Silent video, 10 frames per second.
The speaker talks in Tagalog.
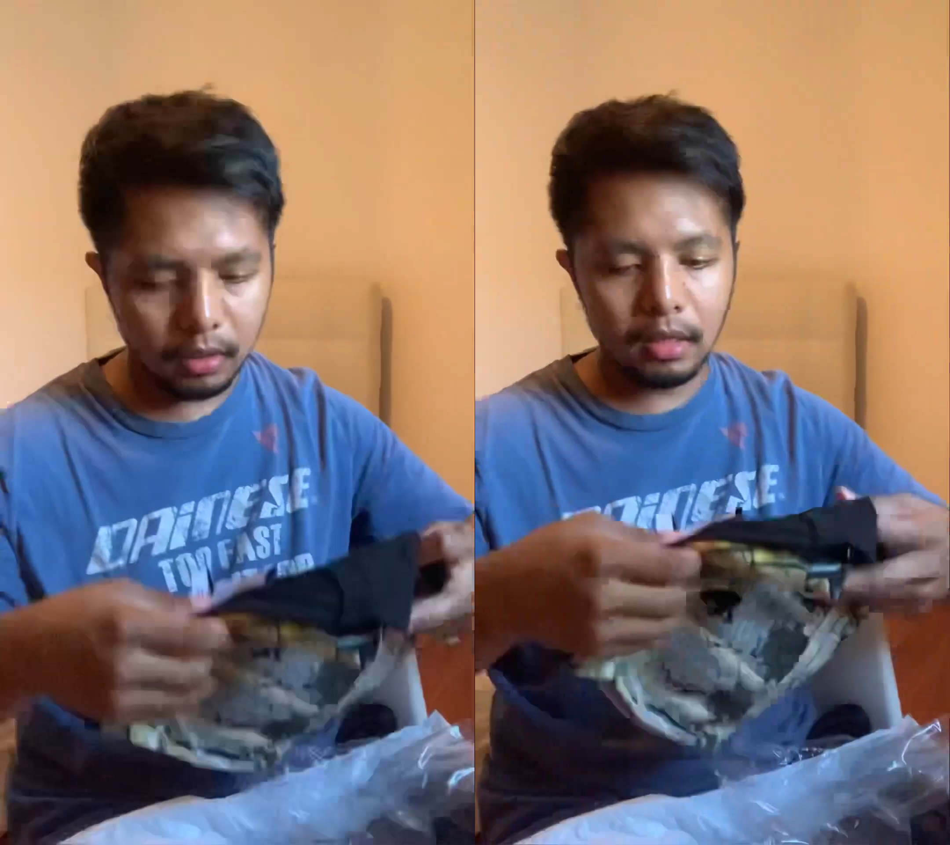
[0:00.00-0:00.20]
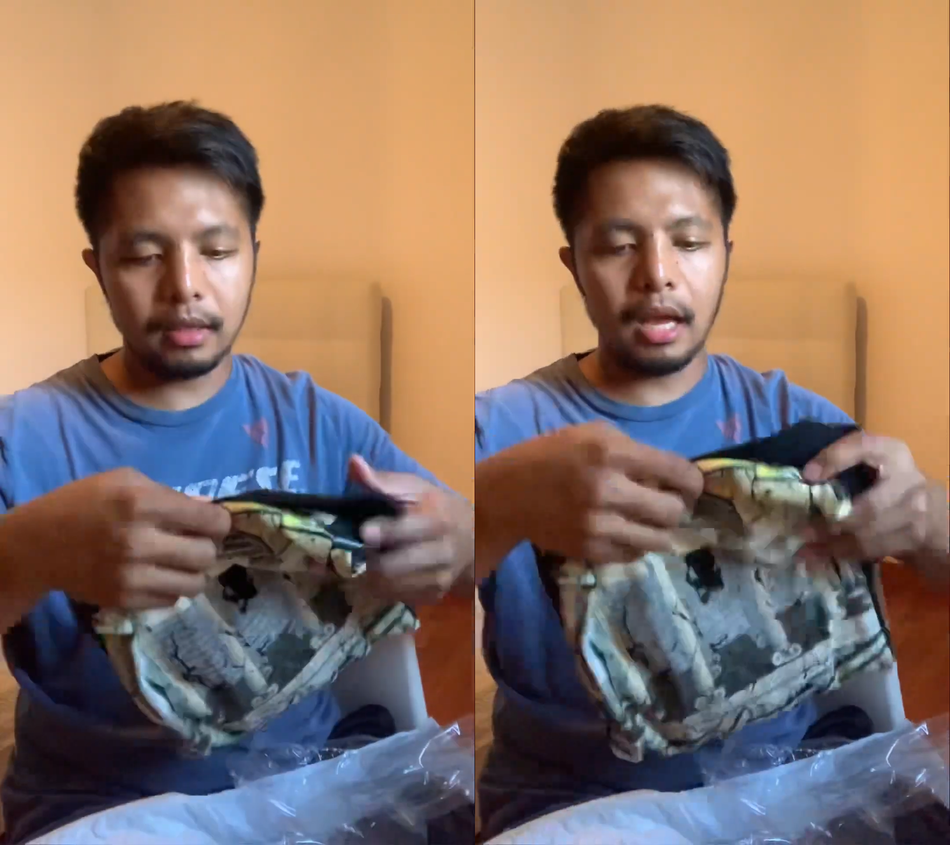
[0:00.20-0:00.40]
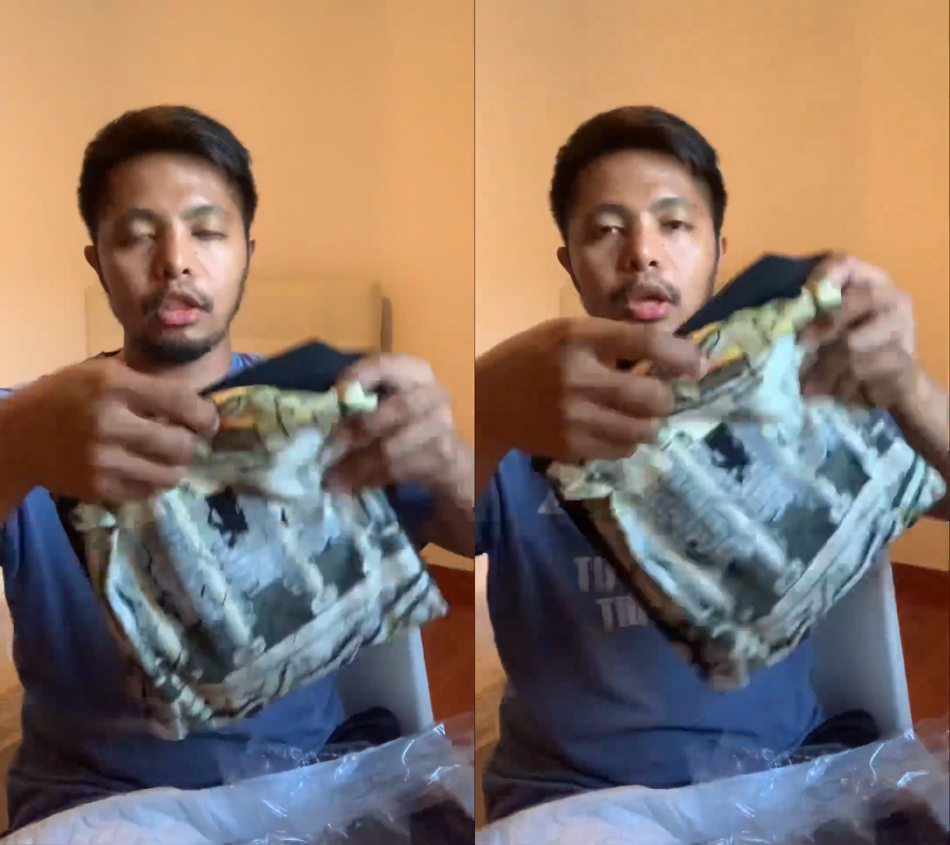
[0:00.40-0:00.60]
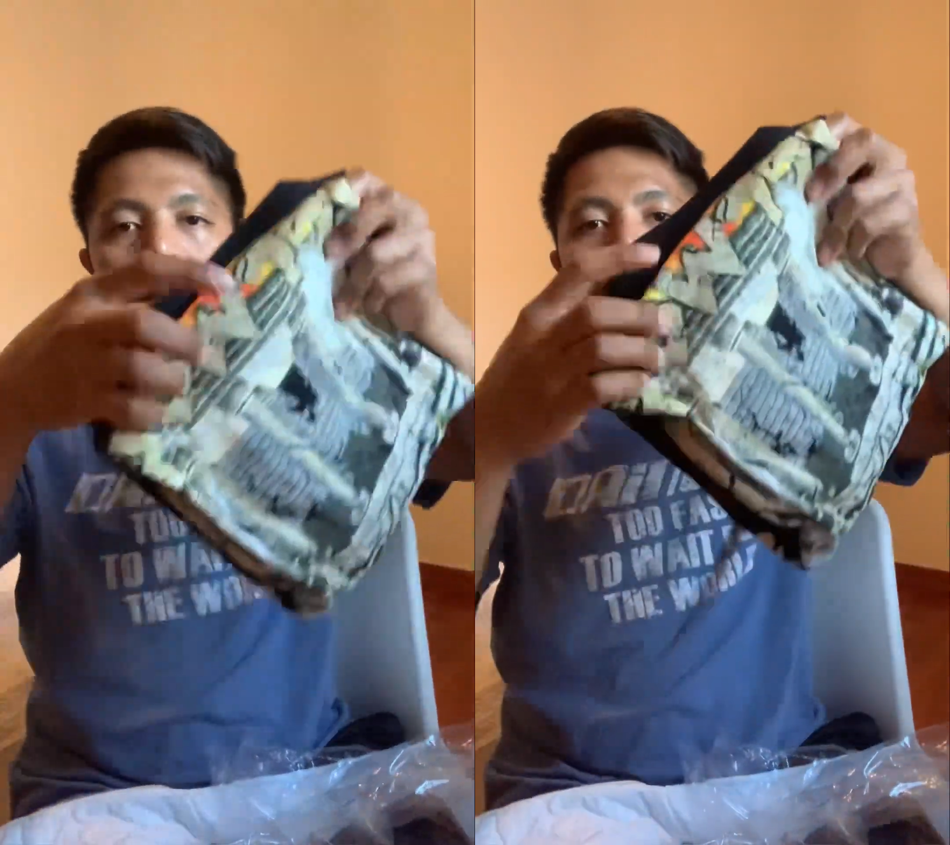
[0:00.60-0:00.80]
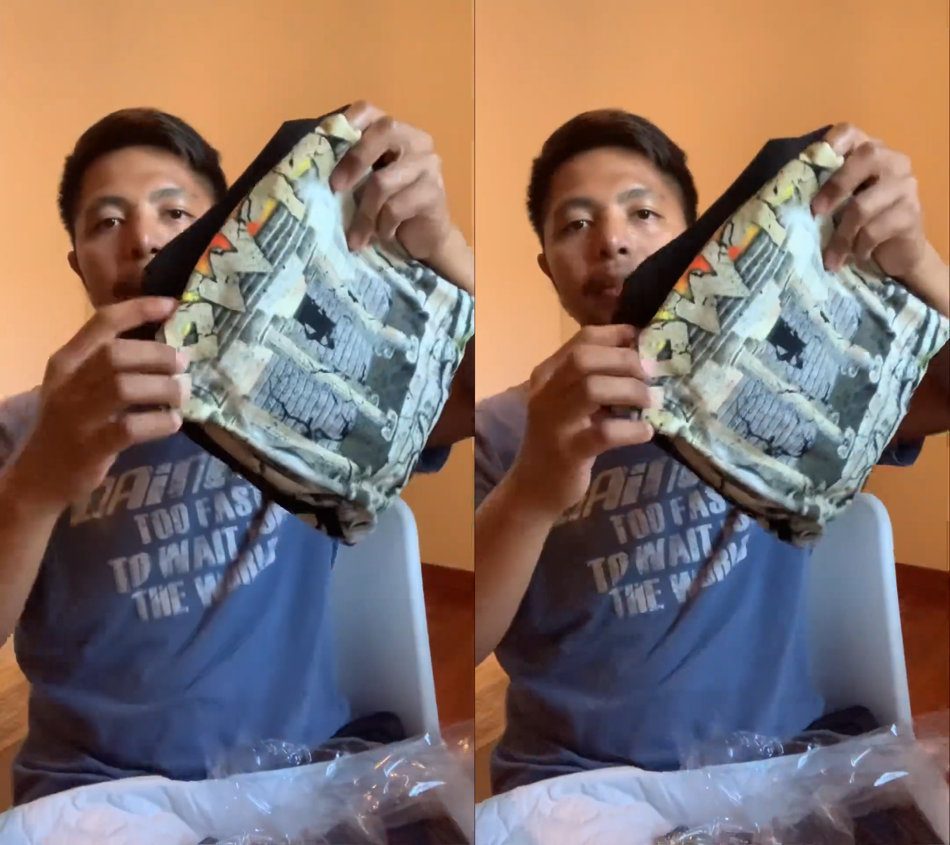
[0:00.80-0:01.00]
Ganda. Ito yung
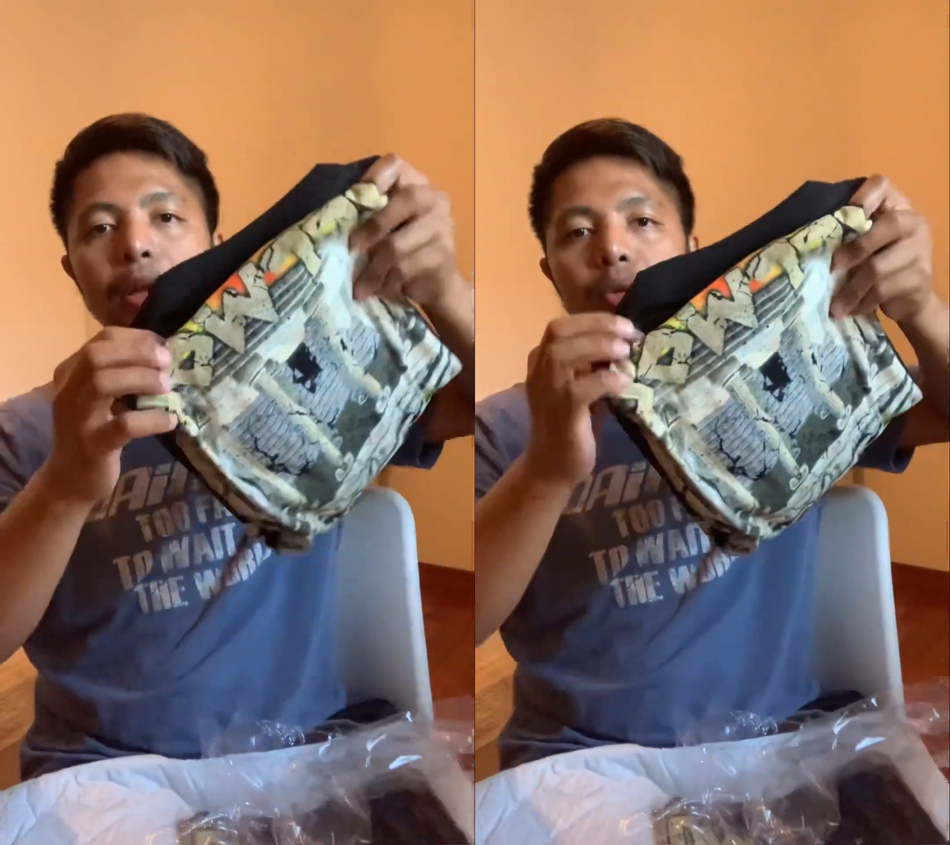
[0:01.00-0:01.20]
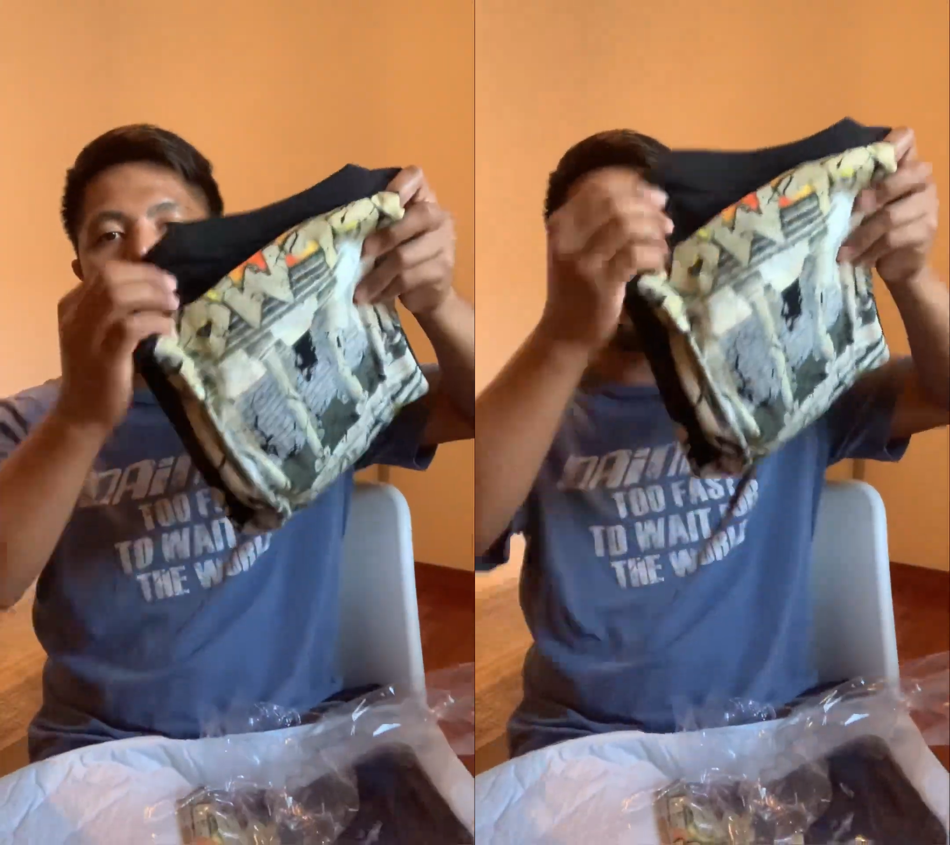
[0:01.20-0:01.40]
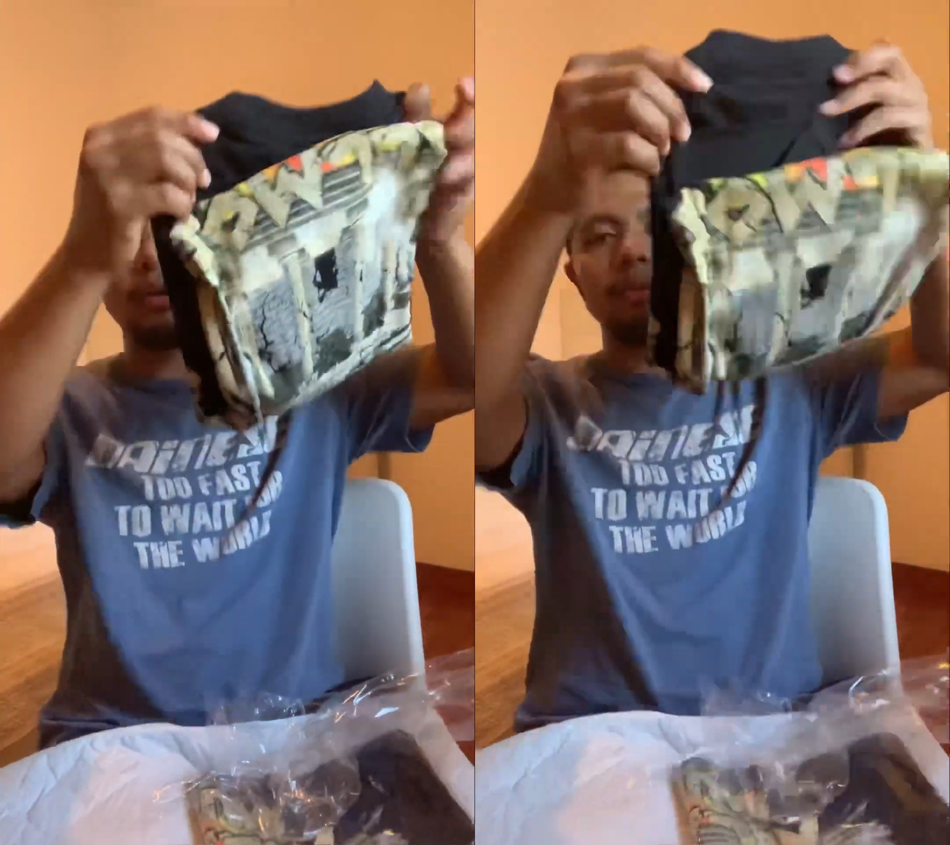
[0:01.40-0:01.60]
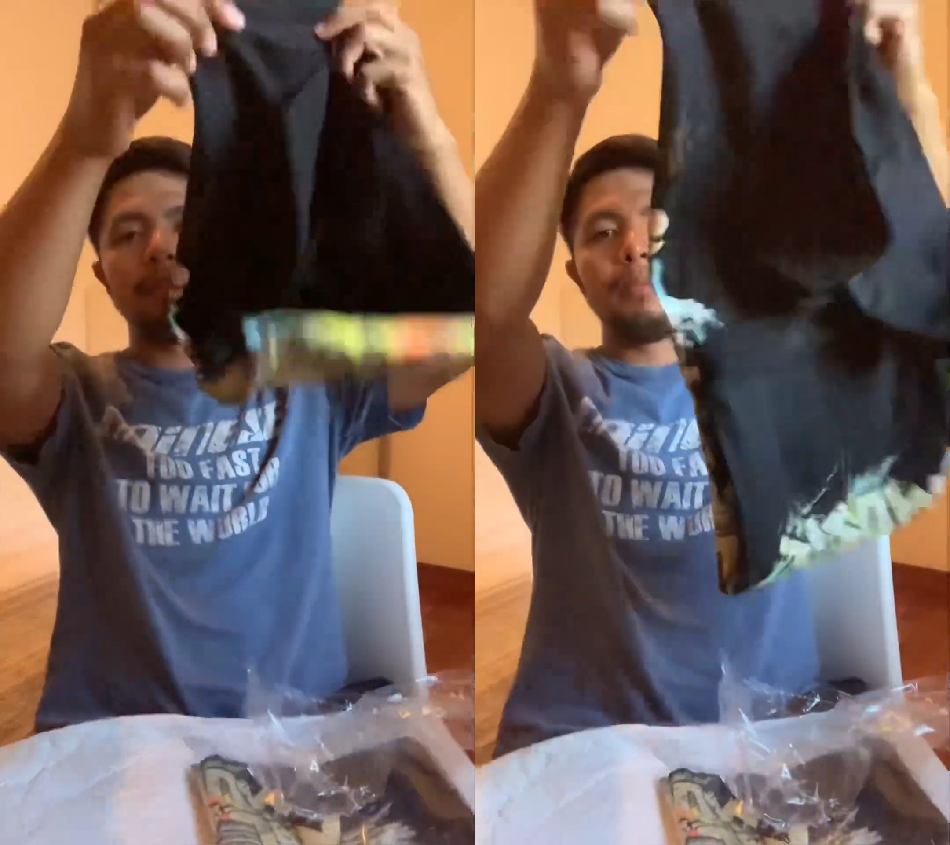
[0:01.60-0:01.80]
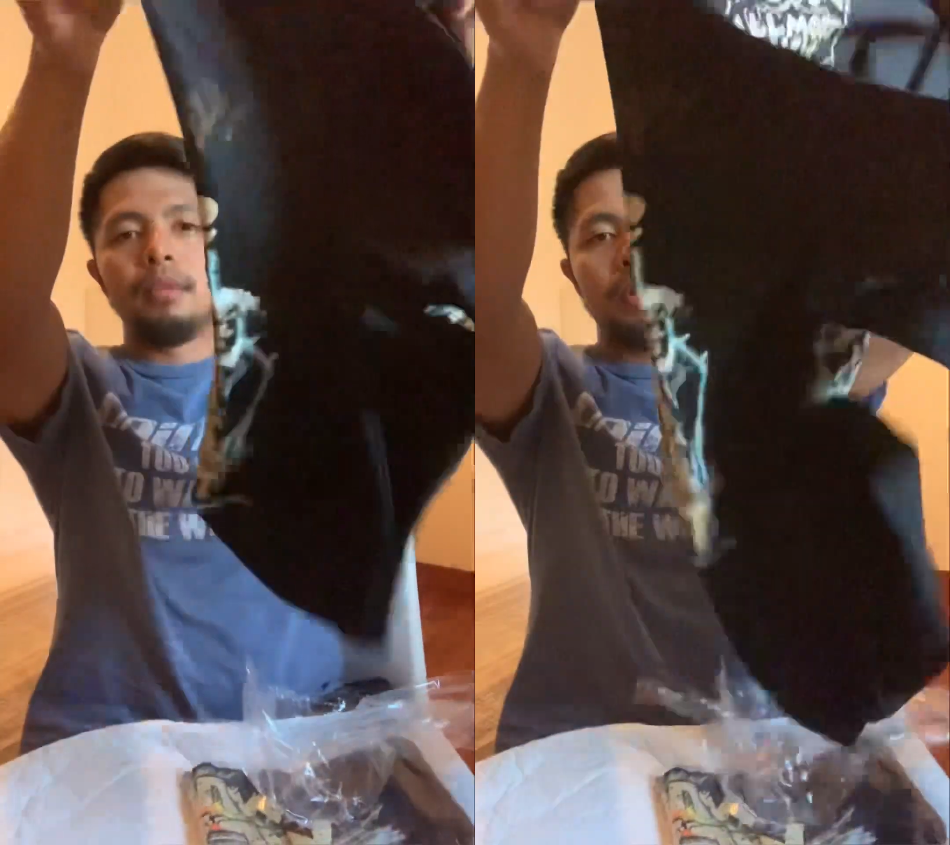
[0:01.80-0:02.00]
may perma nung ano,
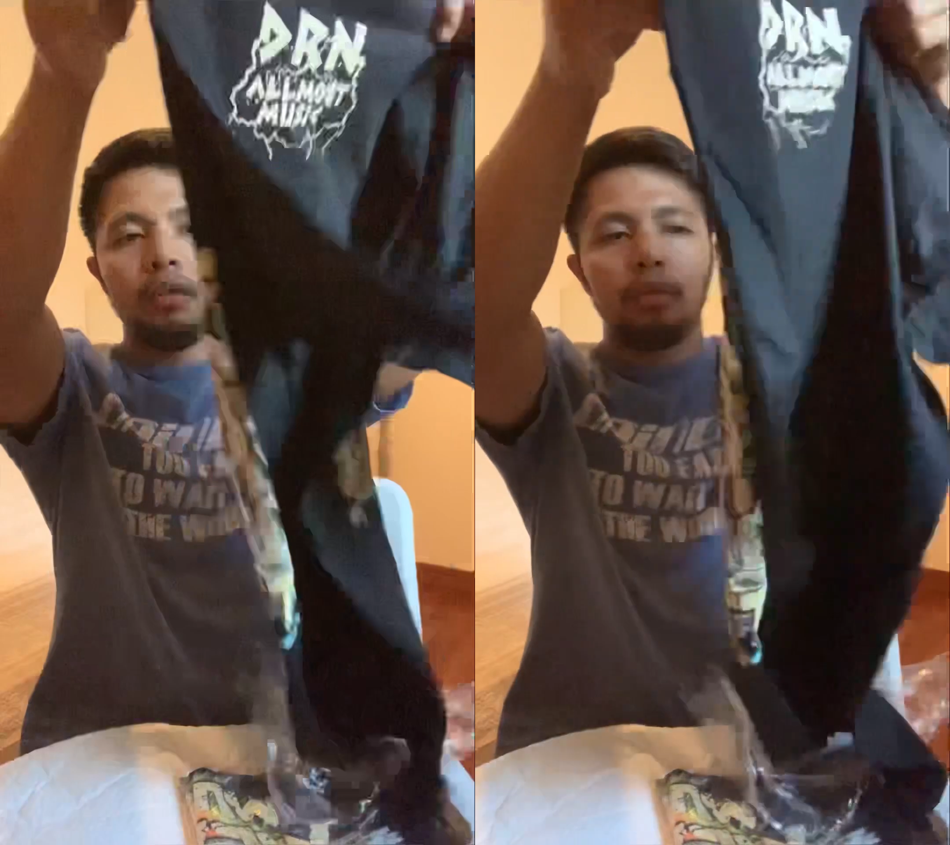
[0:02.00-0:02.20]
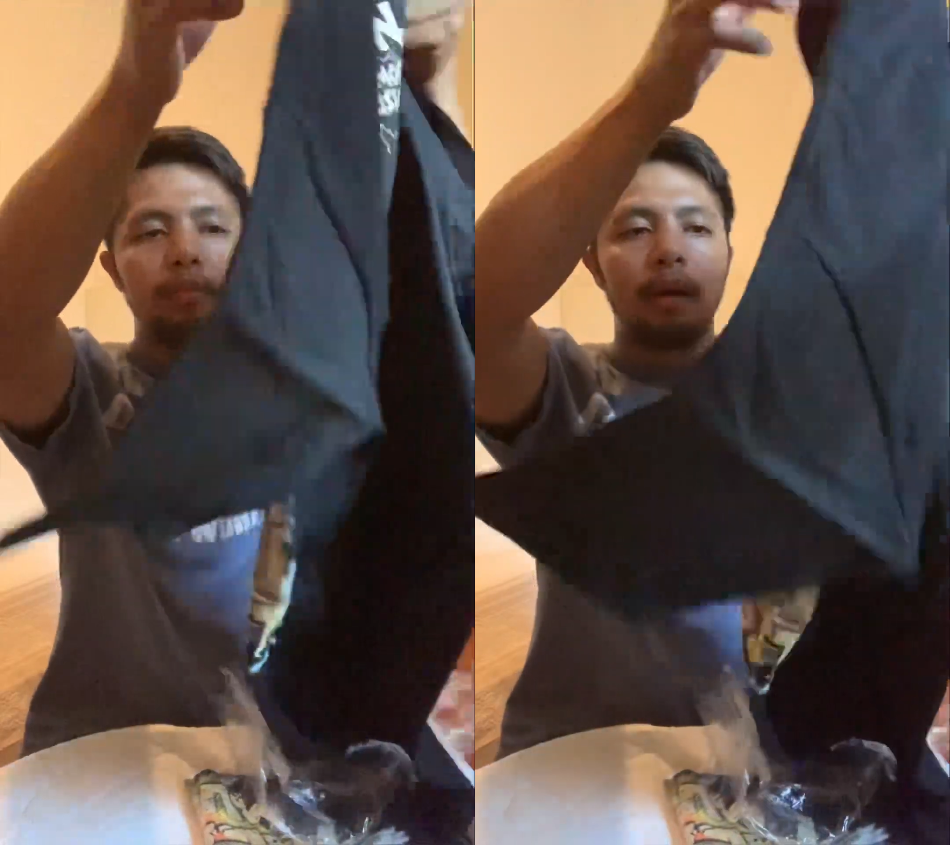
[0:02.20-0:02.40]
nung